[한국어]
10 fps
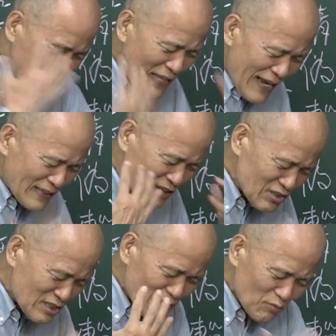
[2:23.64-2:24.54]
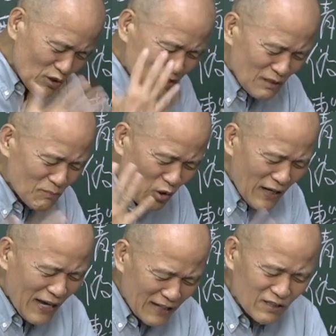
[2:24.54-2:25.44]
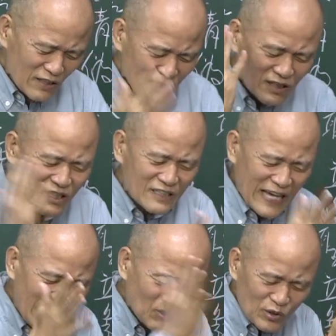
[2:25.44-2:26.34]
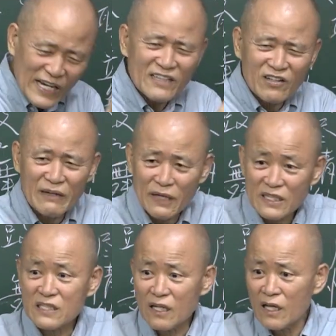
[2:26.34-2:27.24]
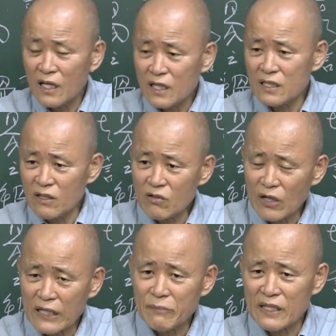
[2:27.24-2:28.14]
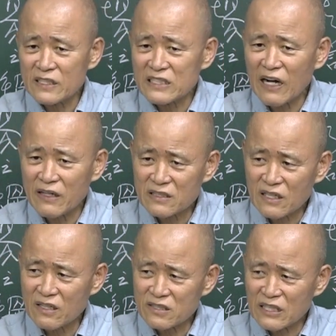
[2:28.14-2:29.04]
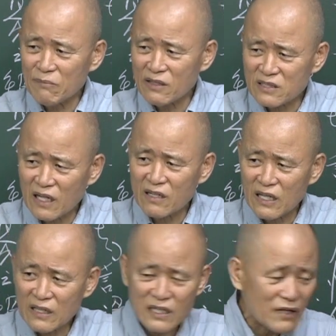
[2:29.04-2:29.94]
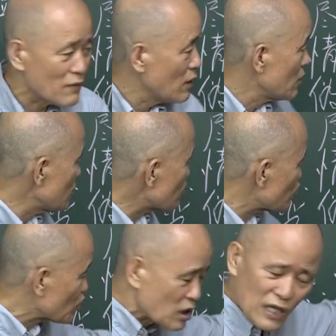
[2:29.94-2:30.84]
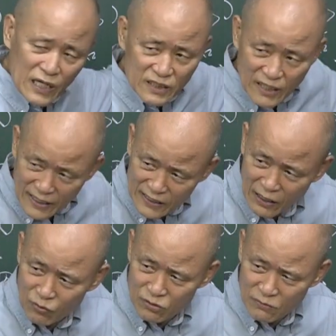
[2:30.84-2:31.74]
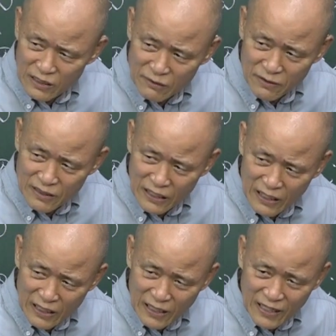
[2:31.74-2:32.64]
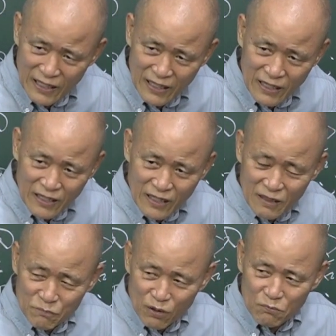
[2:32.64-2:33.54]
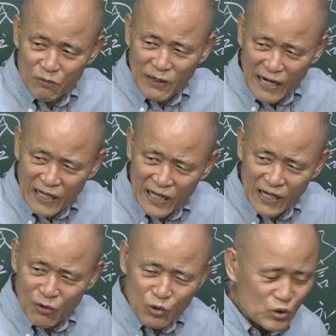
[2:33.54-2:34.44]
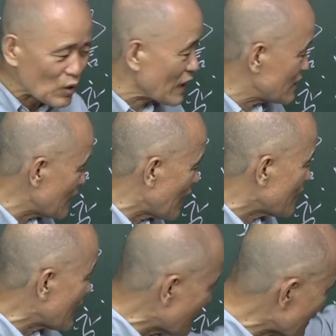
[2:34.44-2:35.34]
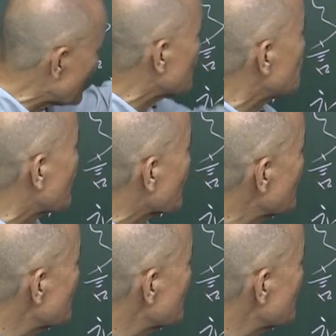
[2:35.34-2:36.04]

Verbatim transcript: 내 뜻이 뭔지 몰라. 그래서 그 개소리 하는 거면 이 이러는 거야. 맨날 싸쌈막질하는 게. 그러니까 이 개사에 나오는 말이야. 이 아? 평범한 안하게 호소가 아니라 개사 있는 말이야.